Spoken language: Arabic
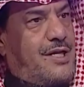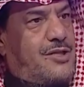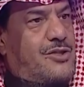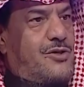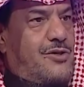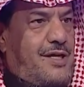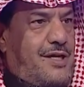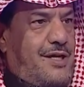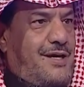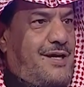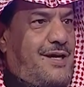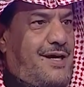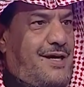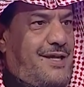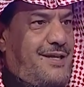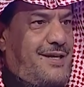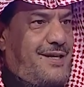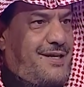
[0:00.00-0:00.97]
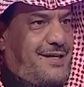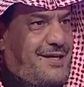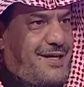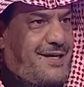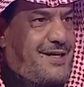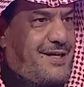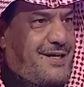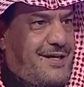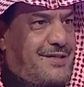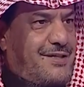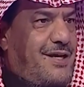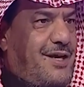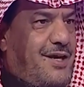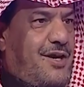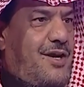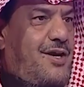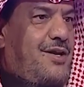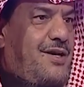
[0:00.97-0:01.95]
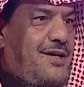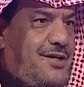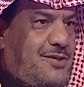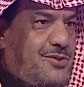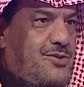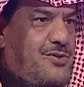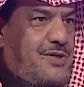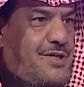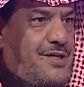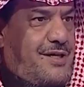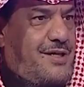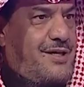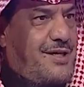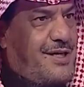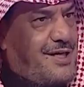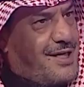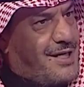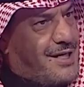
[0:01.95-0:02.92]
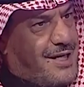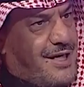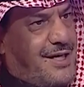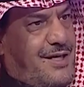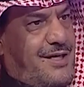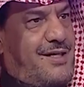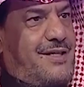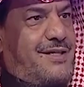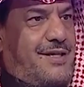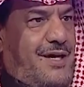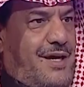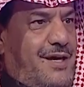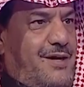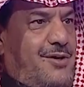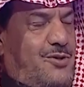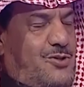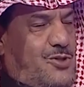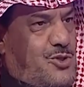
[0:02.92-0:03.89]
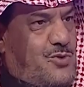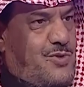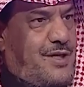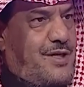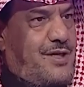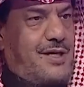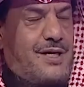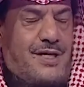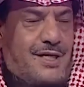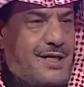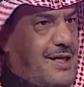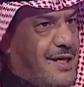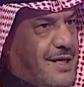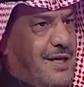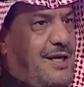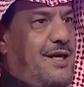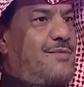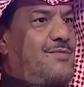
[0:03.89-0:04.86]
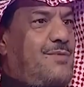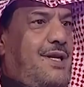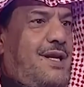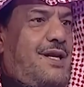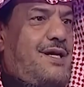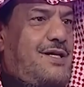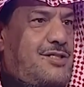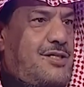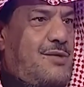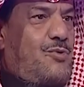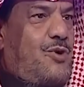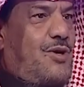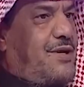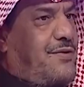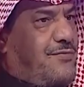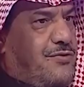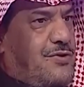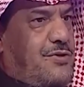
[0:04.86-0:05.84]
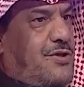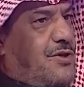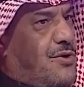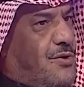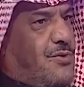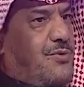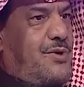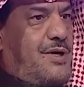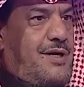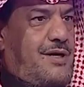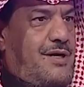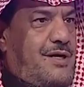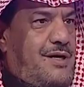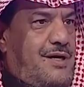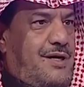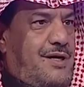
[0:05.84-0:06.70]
الى تركيا هذا يعني الطيران التركي كان تاخر شوي نعم لكن الحمد لله جابوها الفندق و